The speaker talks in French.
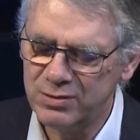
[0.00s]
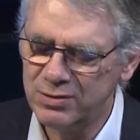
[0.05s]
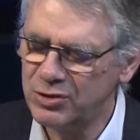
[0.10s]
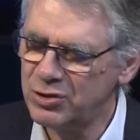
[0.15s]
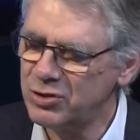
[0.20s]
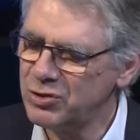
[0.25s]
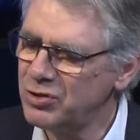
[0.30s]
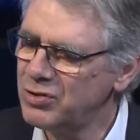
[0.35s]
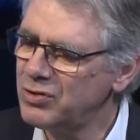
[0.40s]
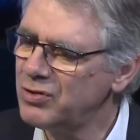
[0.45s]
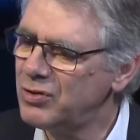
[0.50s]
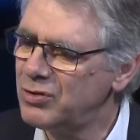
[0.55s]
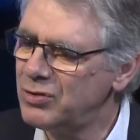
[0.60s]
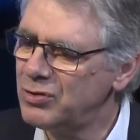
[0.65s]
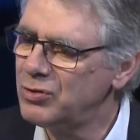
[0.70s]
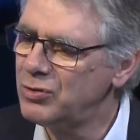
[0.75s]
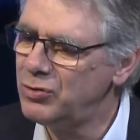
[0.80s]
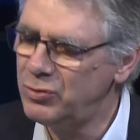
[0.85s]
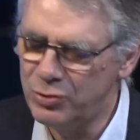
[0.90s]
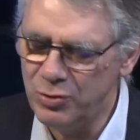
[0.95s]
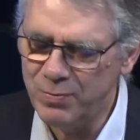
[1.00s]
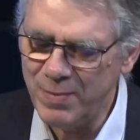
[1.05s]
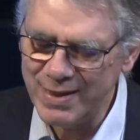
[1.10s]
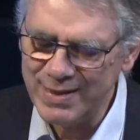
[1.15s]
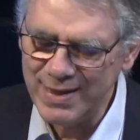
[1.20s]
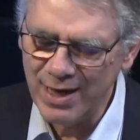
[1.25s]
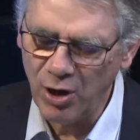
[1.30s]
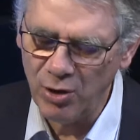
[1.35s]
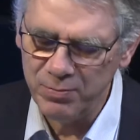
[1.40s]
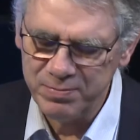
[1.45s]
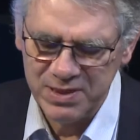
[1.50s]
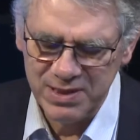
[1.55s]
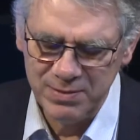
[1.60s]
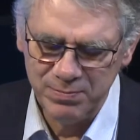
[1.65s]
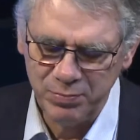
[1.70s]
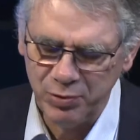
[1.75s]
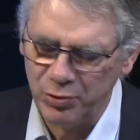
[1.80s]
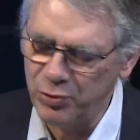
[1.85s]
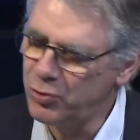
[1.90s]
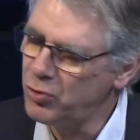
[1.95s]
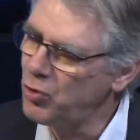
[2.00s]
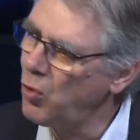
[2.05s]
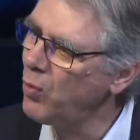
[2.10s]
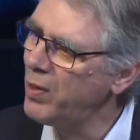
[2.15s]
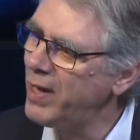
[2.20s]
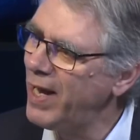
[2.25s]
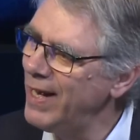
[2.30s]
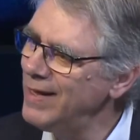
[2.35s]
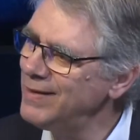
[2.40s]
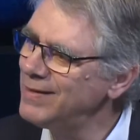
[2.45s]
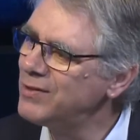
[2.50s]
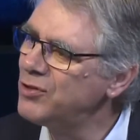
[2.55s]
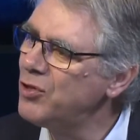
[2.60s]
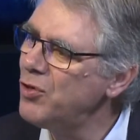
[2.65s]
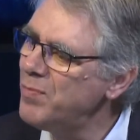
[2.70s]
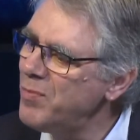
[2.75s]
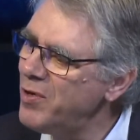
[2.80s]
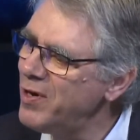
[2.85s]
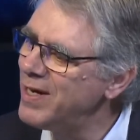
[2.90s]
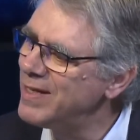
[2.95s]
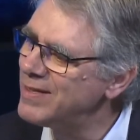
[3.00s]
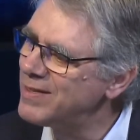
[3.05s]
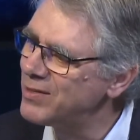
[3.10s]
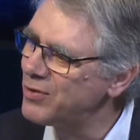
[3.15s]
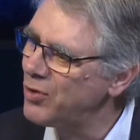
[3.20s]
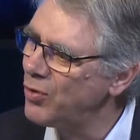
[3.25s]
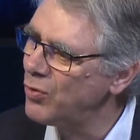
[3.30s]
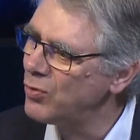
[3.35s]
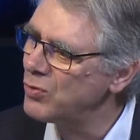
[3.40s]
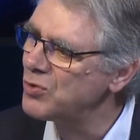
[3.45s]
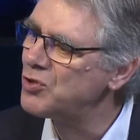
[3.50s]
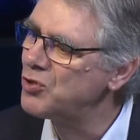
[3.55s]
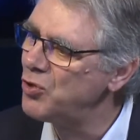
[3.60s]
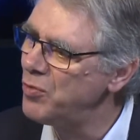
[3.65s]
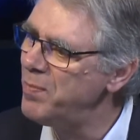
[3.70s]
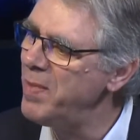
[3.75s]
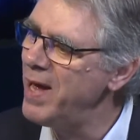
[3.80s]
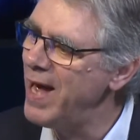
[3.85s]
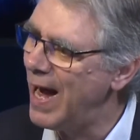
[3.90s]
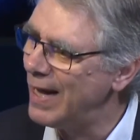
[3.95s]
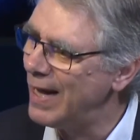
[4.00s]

j'entends de manière un petit peu concrète, comment mm. est-ce qu'on se met à